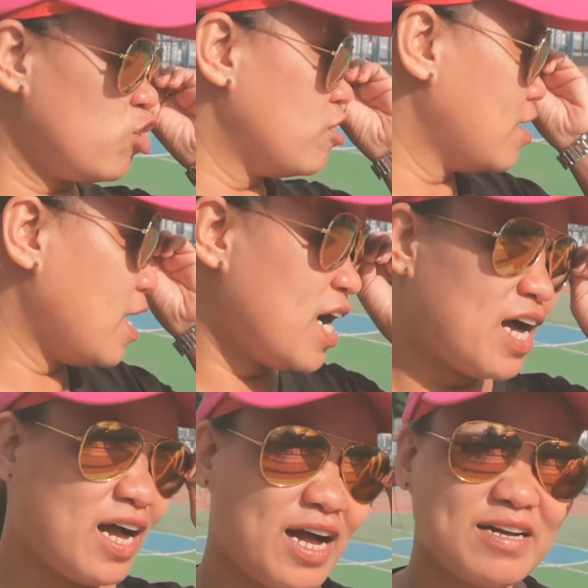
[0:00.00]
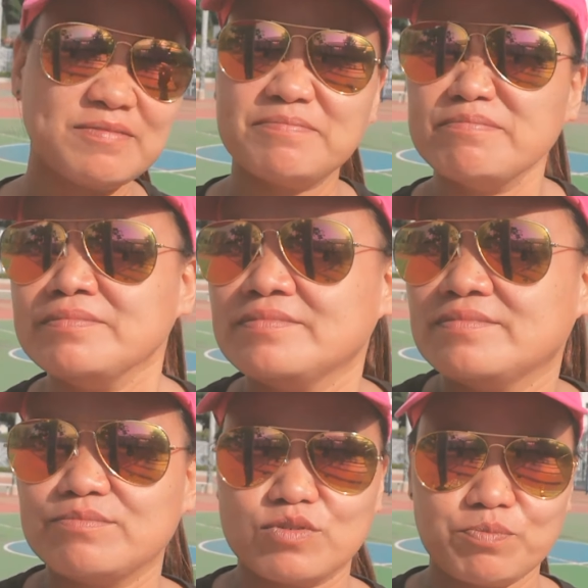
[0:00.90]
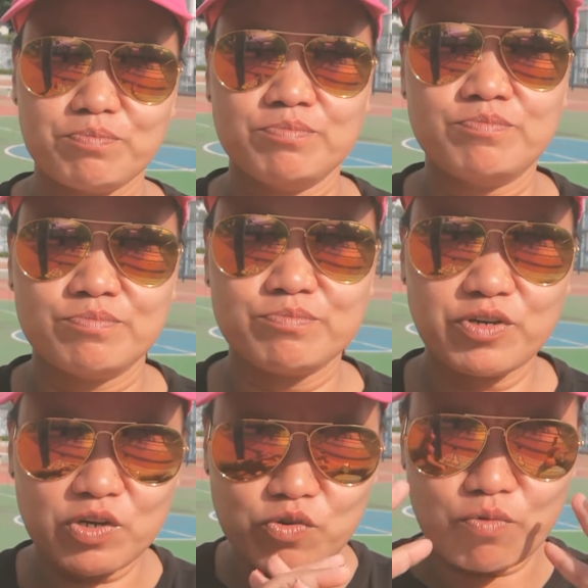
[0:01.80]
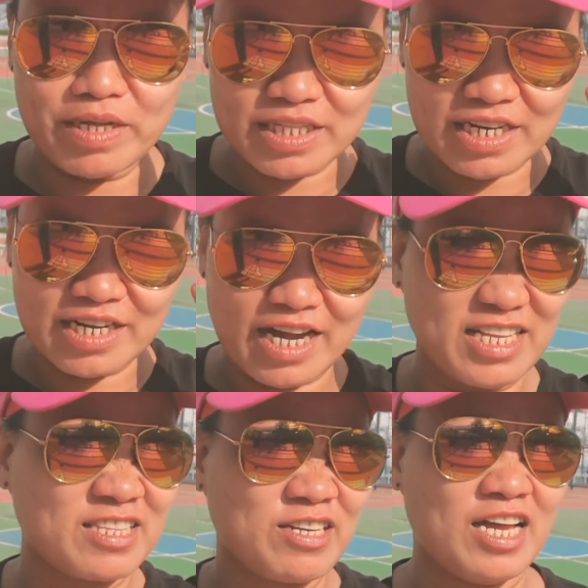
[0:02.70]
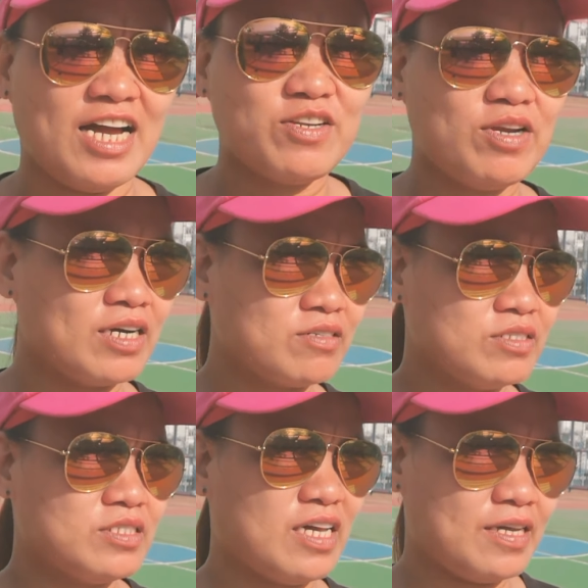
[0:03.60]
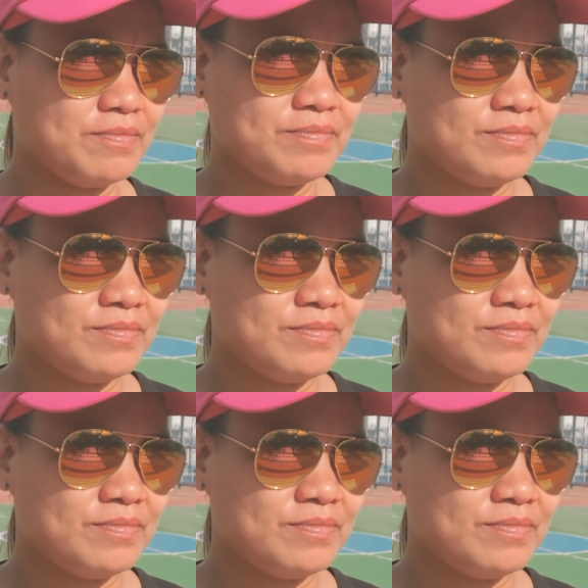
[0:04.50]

ano, ah, pwede kong kumanta ng kahit ano lang, konti.